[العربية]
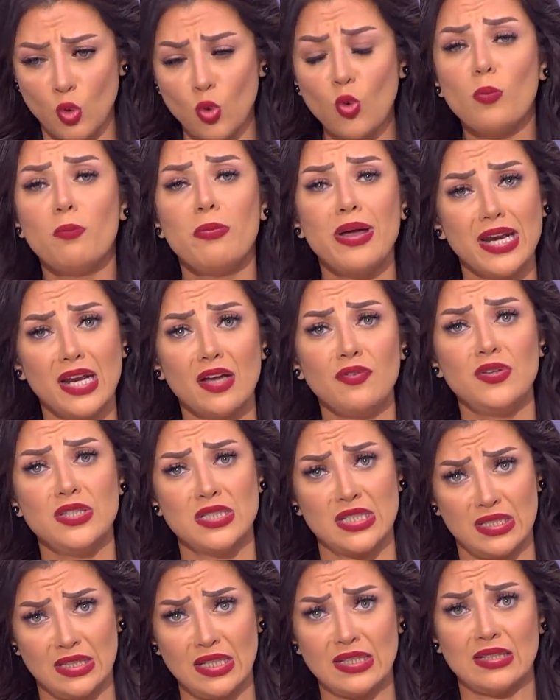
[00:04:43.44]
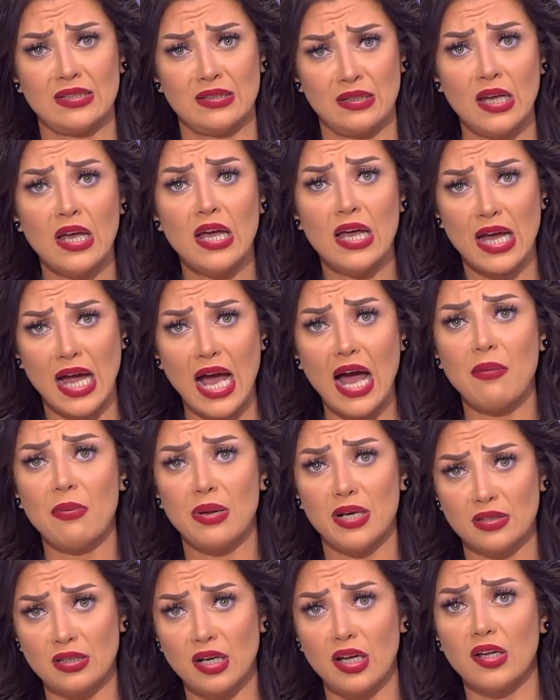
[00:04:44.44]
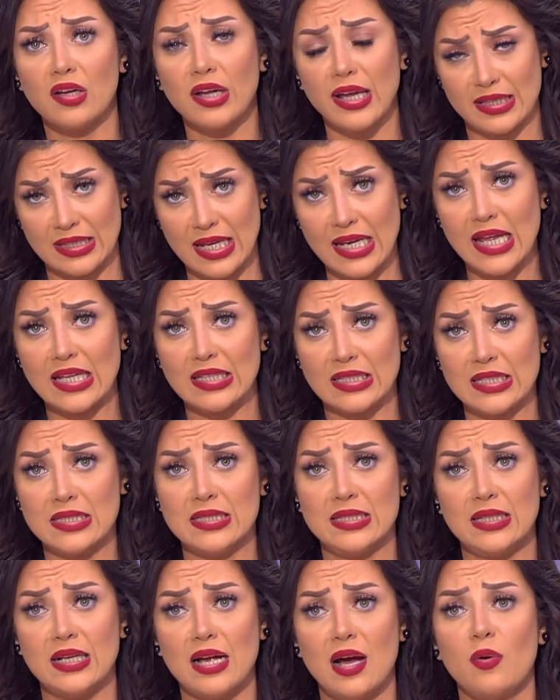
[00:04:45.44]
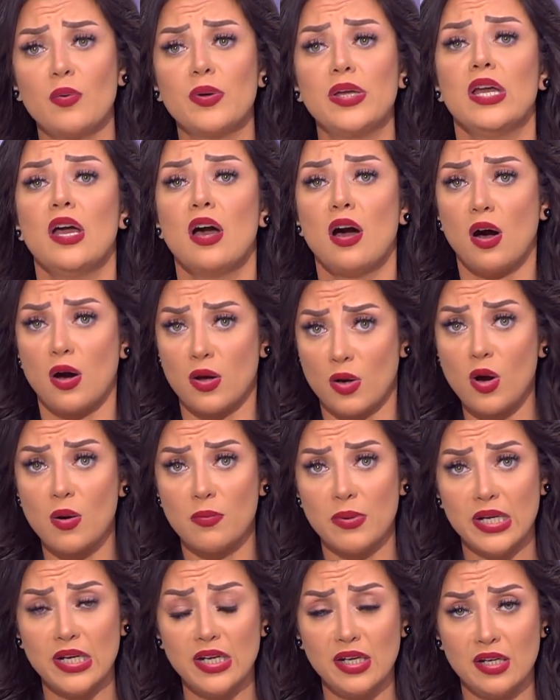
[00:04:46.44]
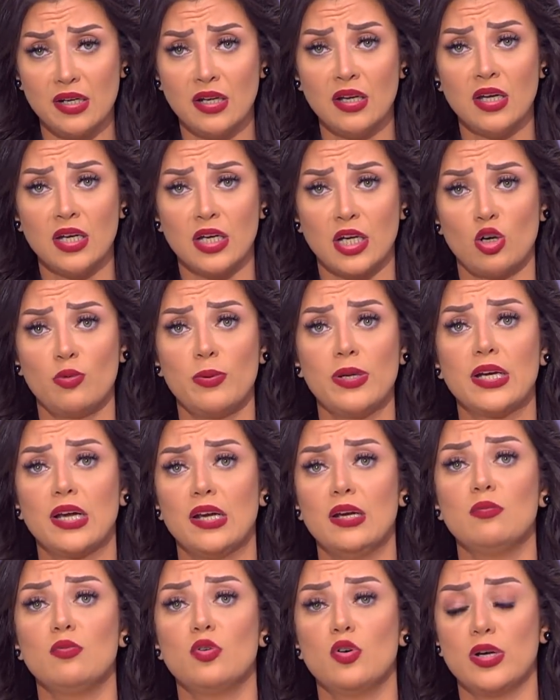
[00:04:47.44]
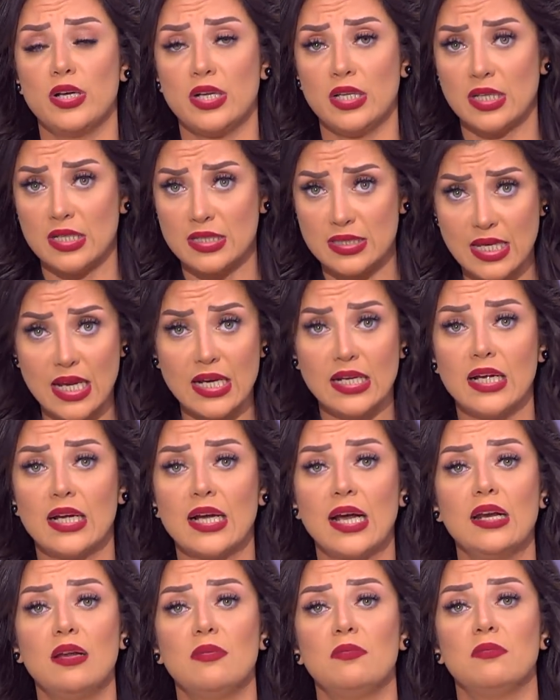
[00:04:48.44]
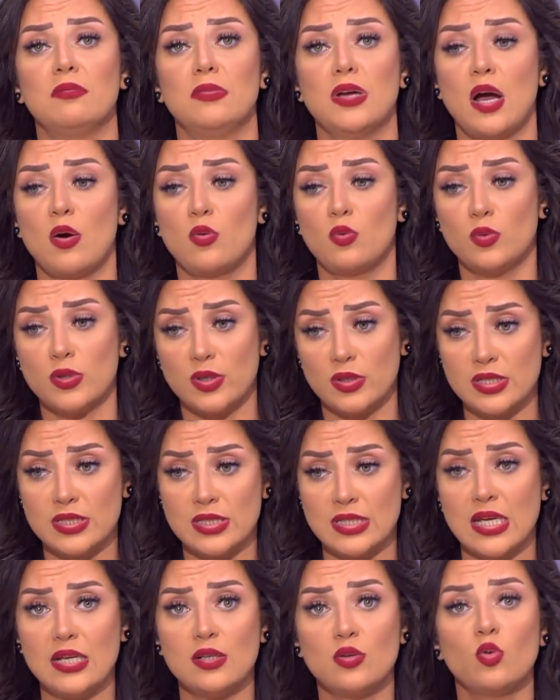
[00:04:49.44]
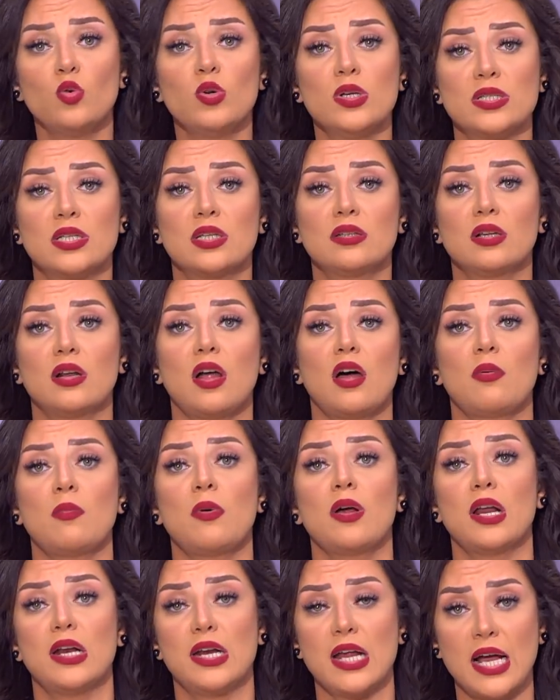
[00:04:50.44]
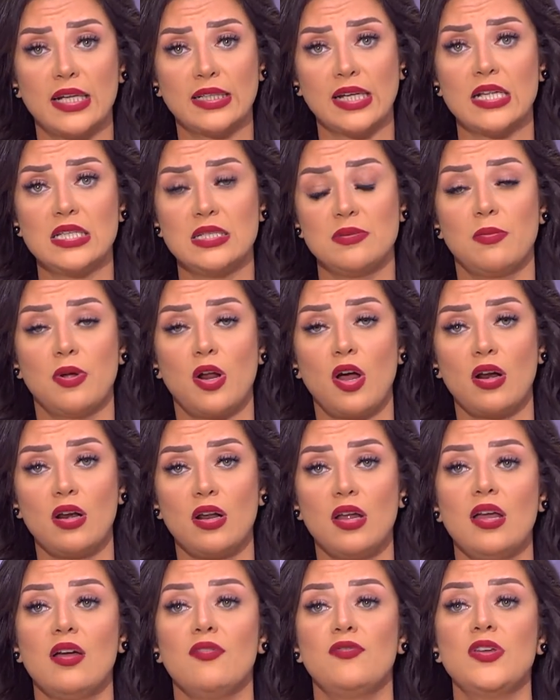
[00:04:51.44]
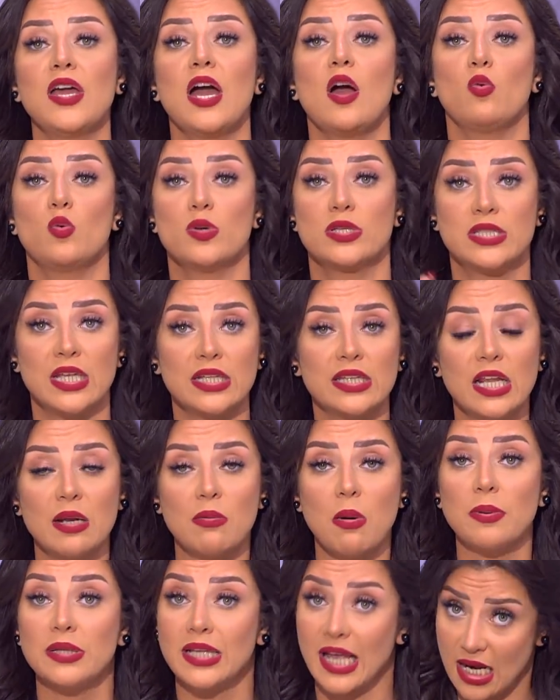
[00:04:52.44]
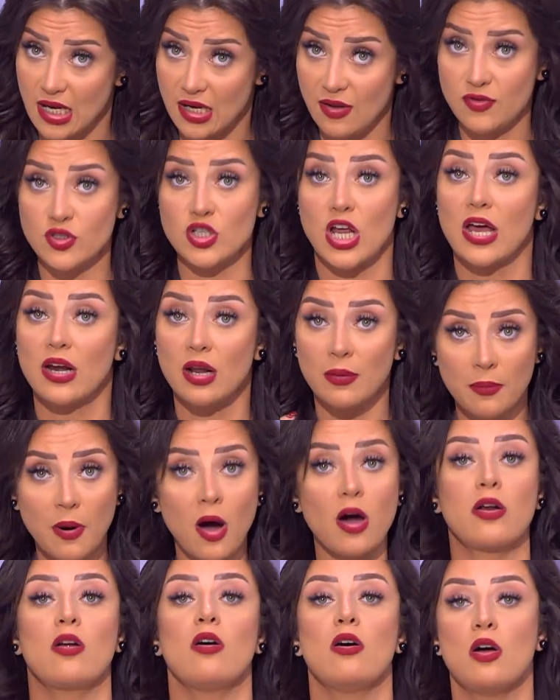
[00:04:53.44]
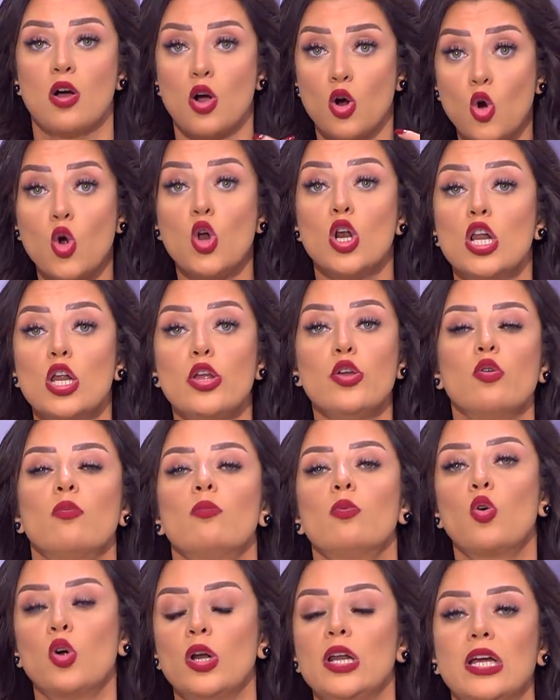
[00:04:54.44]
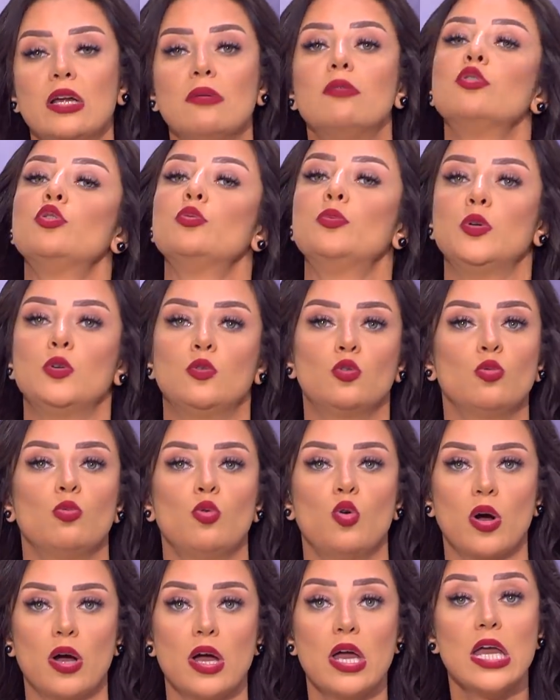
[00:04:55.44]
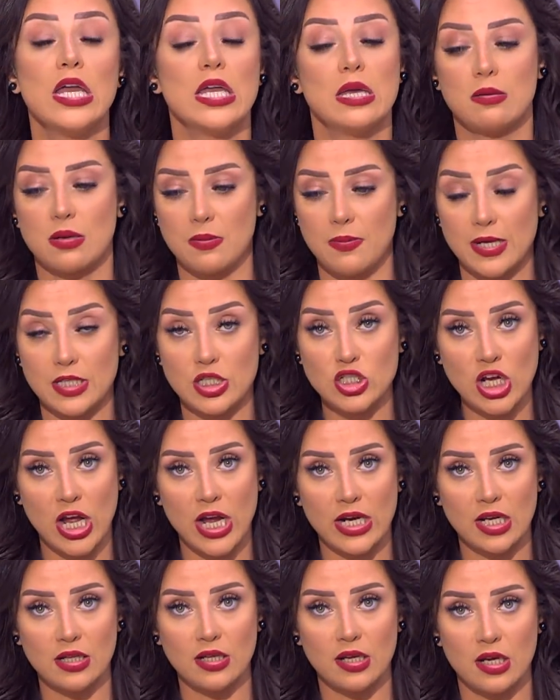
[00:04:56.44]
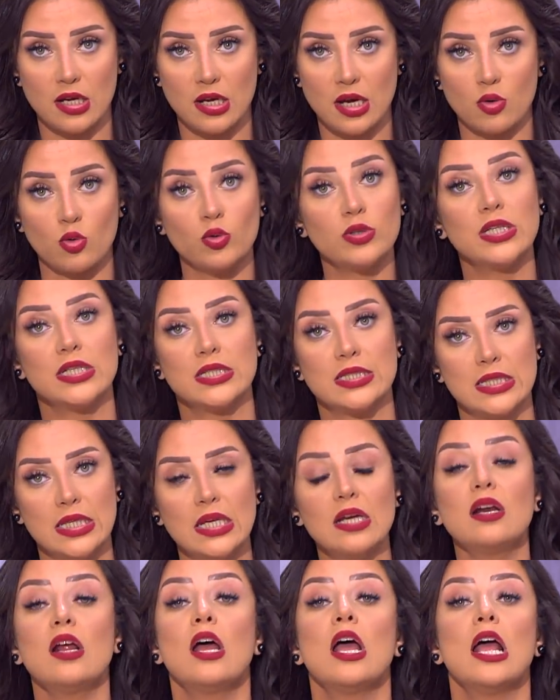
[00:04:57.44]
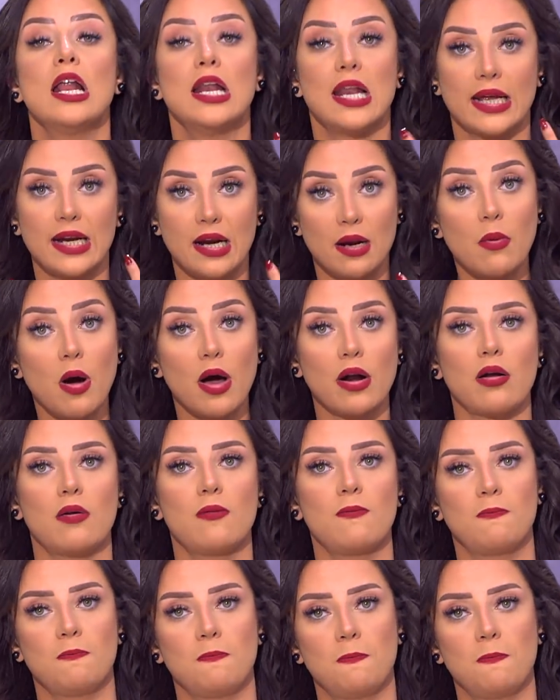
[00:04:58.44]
ومبارح في ستات عملت تعليقات كتير قوي ارامل كانوا بيتكلموا احنا ازاي نتكلم او ازاي نقول لست الارمله انها هتعدي المرحله اللي هي فيها والست اللي ما بتخلفش انا بقرا كل يوم كل كلمه انتوا بتكتبوها يمكن ما عنديش حق ان انا ارد كتير لكن انا بقرا